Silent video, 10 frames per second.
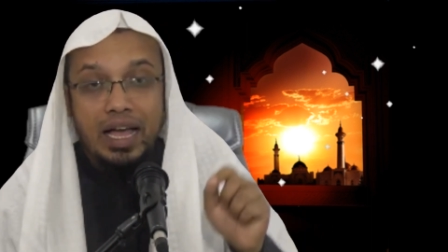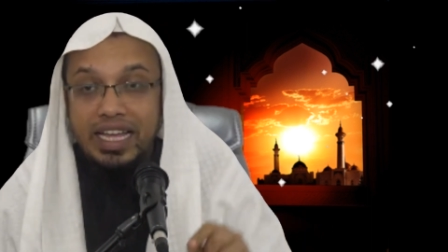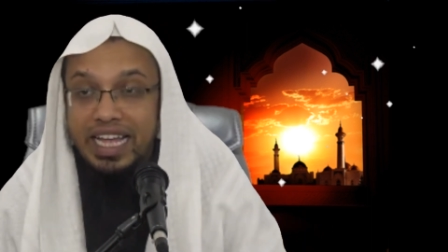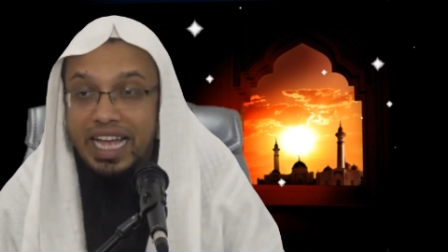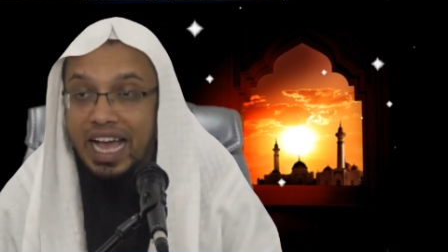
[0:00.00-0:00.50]

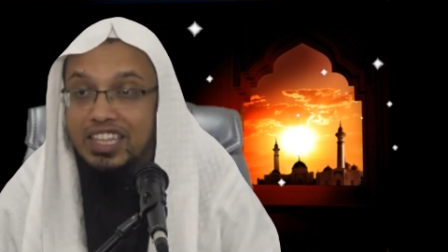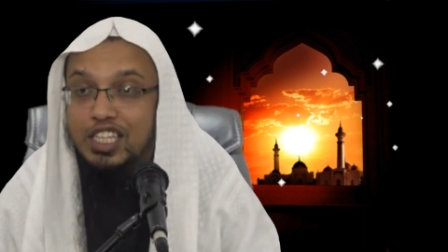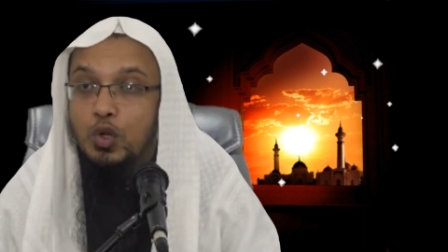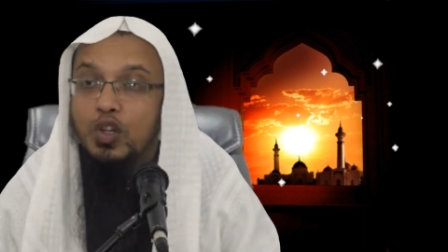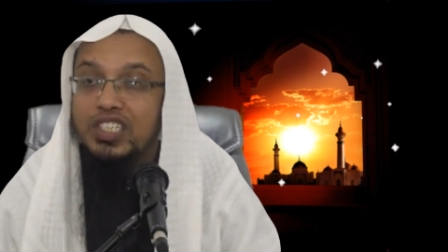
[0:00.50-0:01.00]
এই
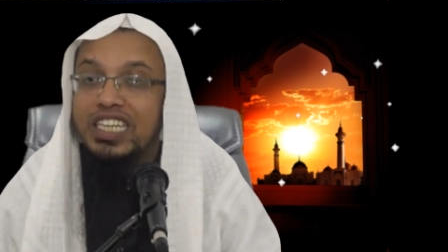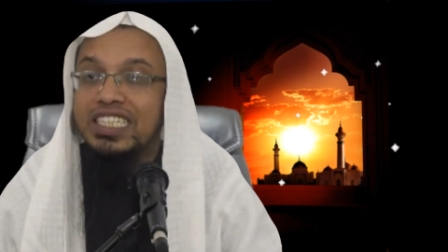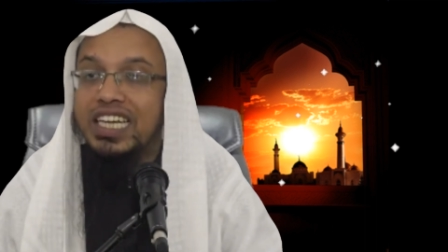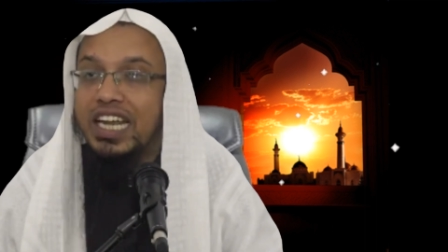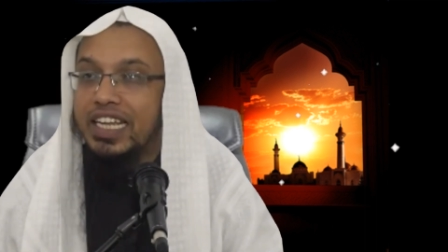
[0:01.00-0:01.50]
হাদিসগুলো সে
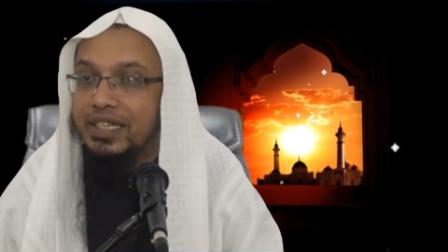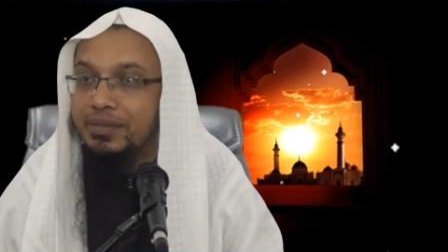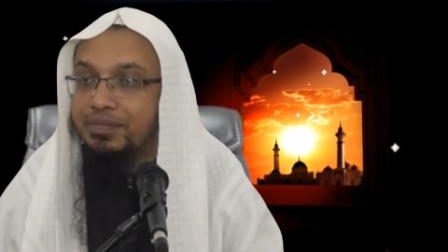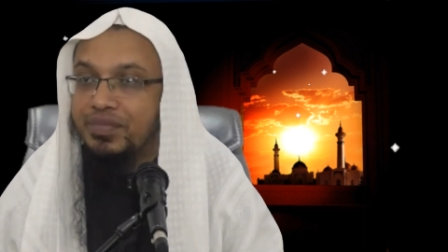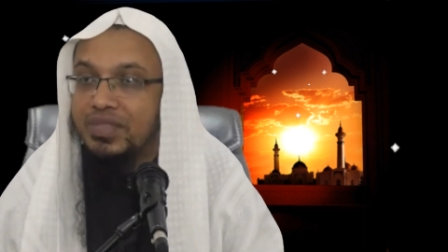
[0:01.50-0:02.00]
জানে
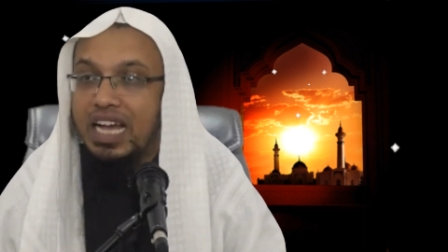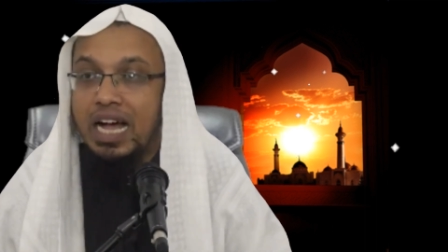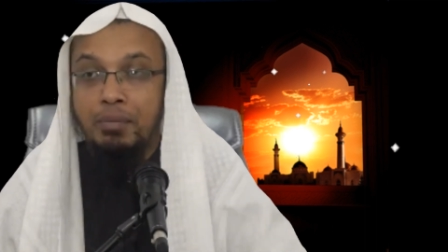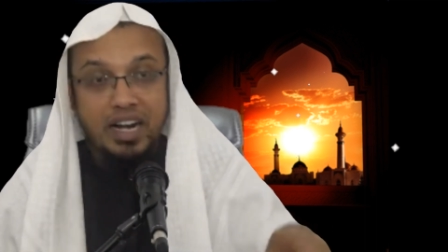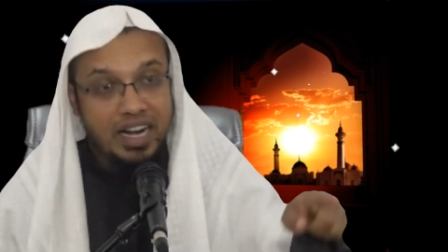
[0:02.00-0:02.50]

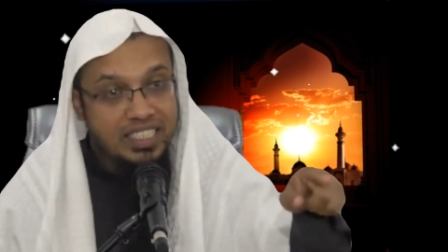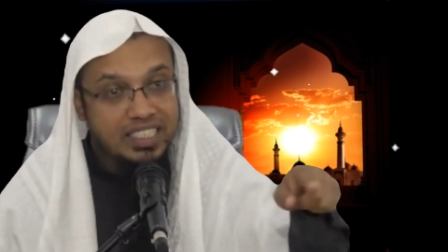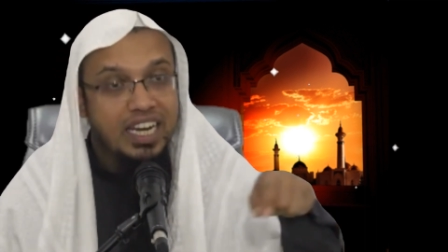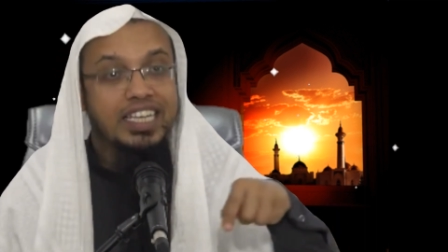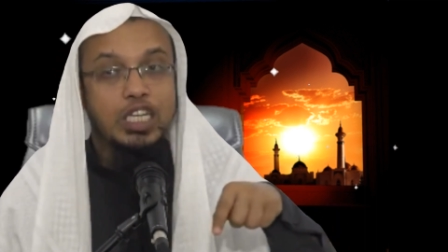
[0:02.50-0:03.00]
আমরা না
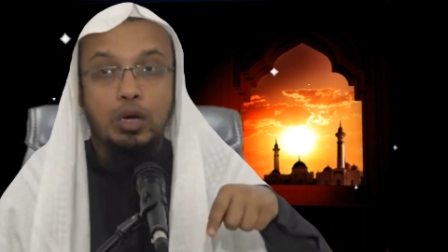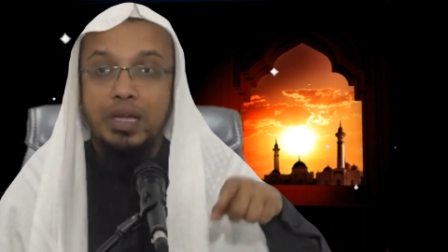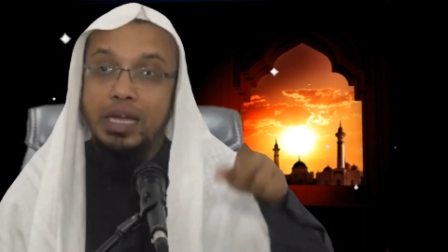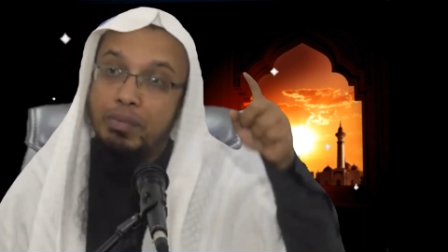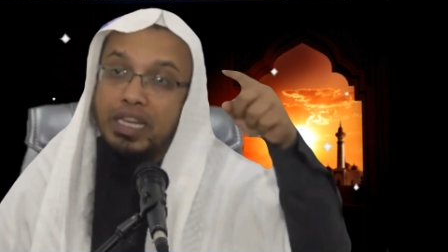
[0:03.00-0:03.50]
জানলে কি হবে
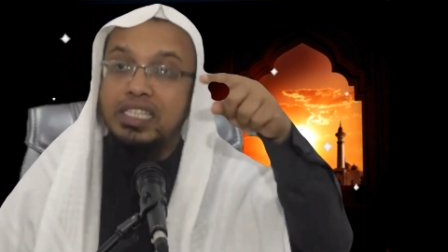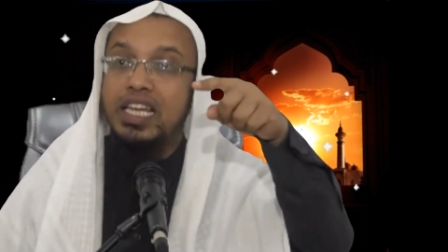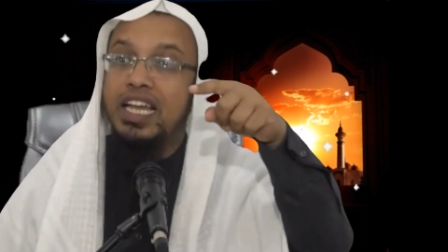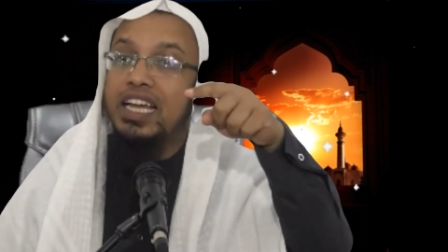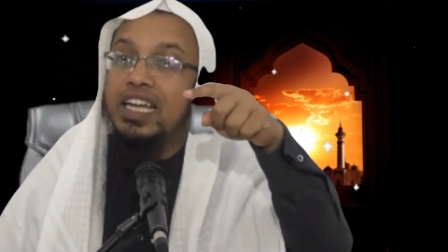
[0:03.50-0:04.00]
ইবলিসে
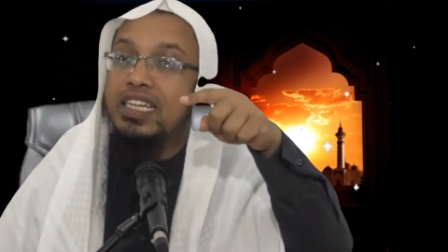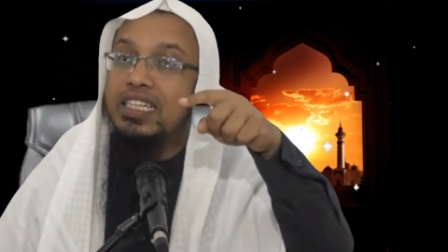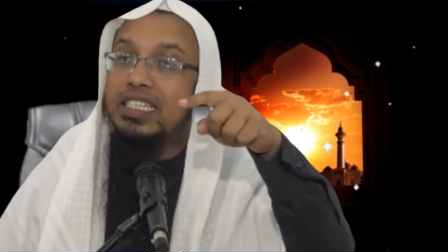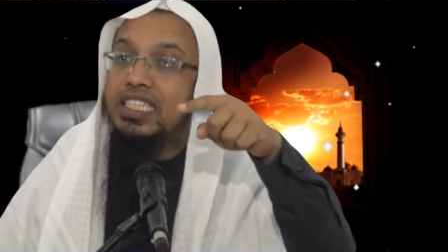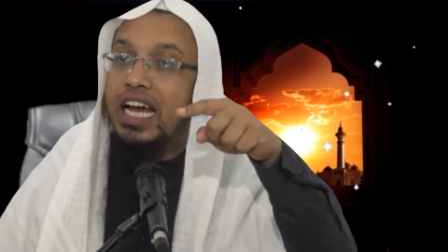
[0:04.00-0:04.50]

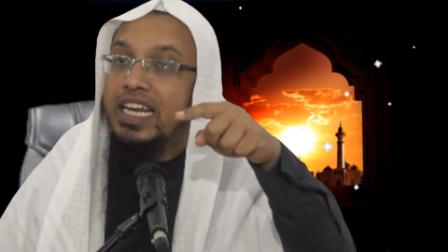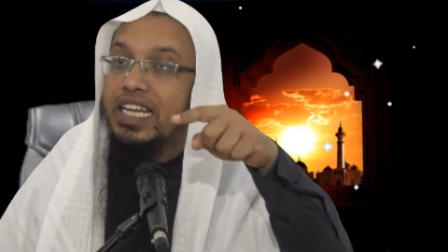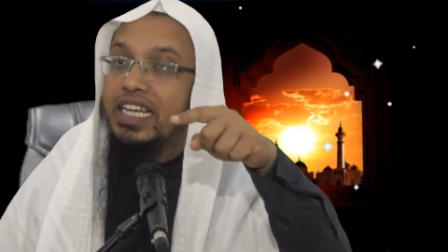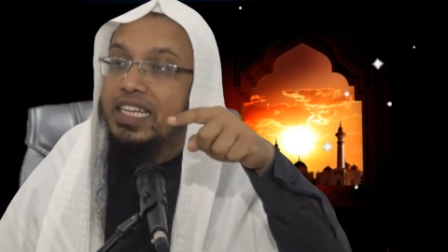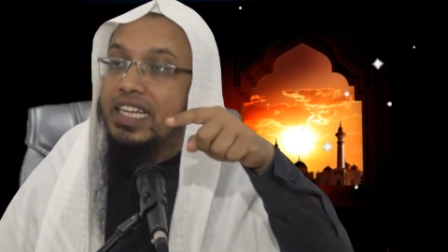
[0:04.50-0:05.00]
জানে
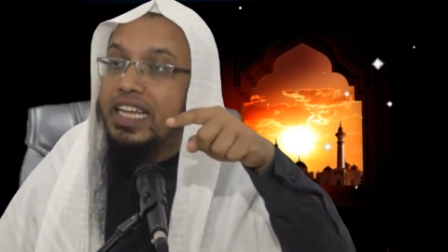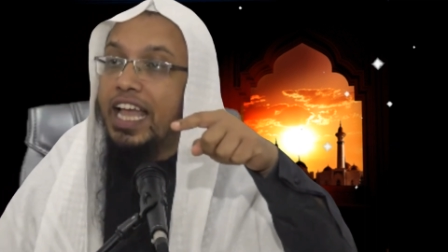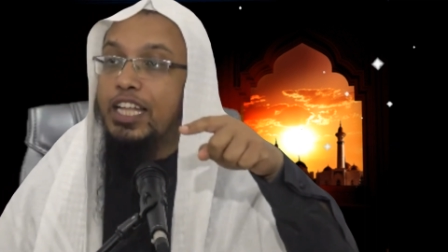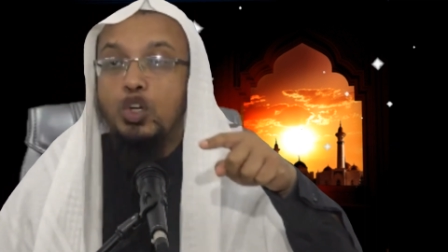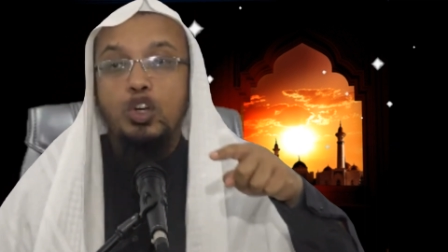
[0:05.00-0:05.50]

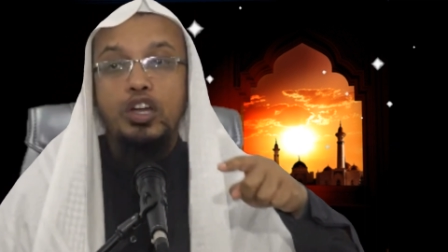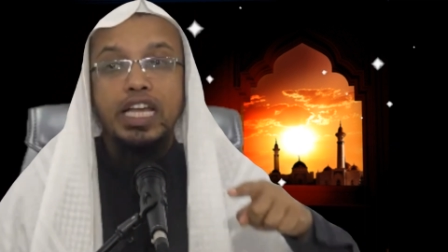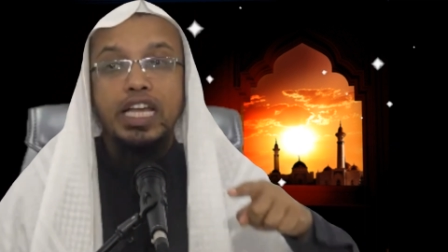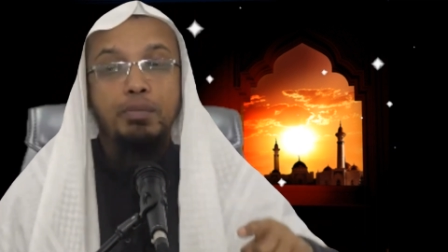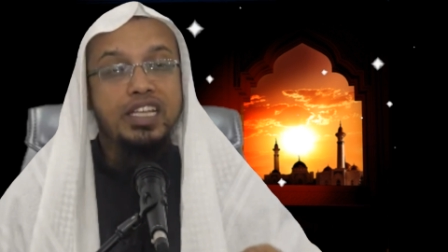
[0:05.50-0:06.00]
এই জন্য
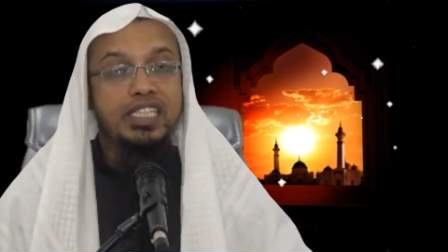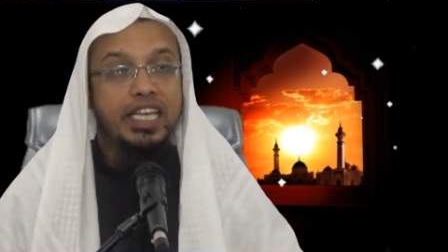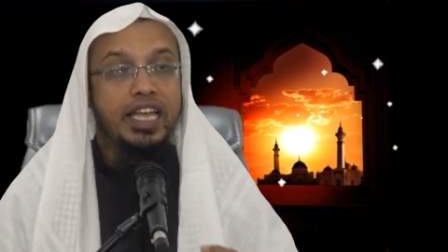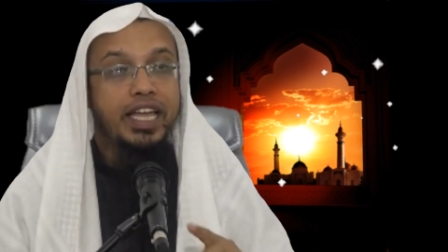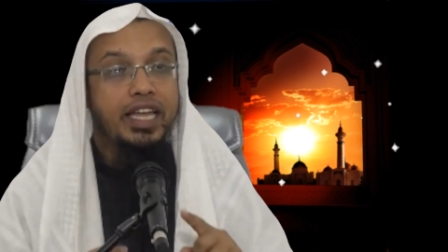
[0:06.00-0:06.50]
ইবলিসে